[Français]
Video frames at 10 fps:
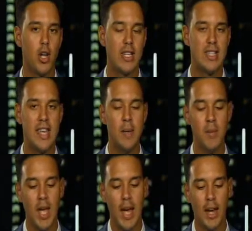laitiers.
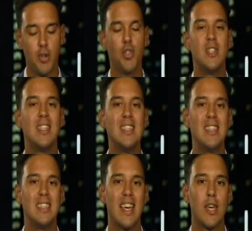Alors, ce que disent
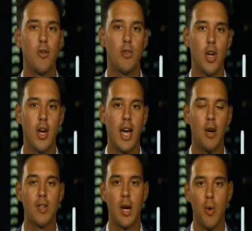ces agriculteurs
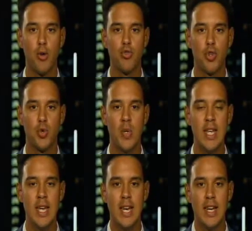à Ottawa
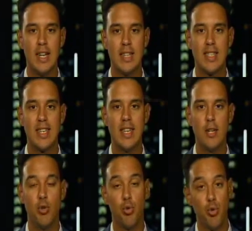aujourd'hui, euh,
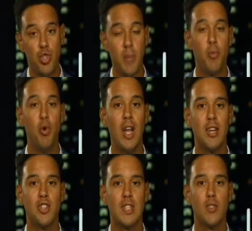c'est ne touchez plus à
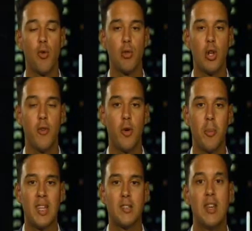la gestion de l'offre
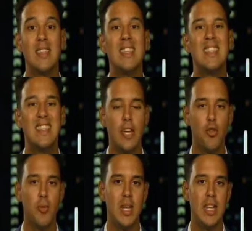parce qu'il y a des dizaines
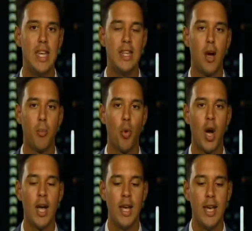de milliers
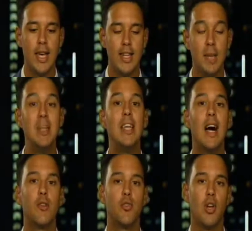d'emplois et des
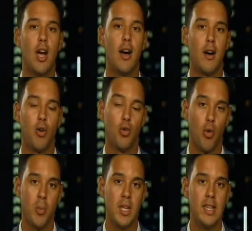milliards de dollars en
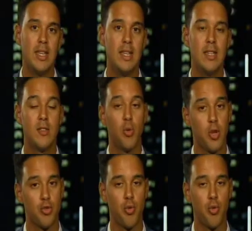retombées qui sont en jeu.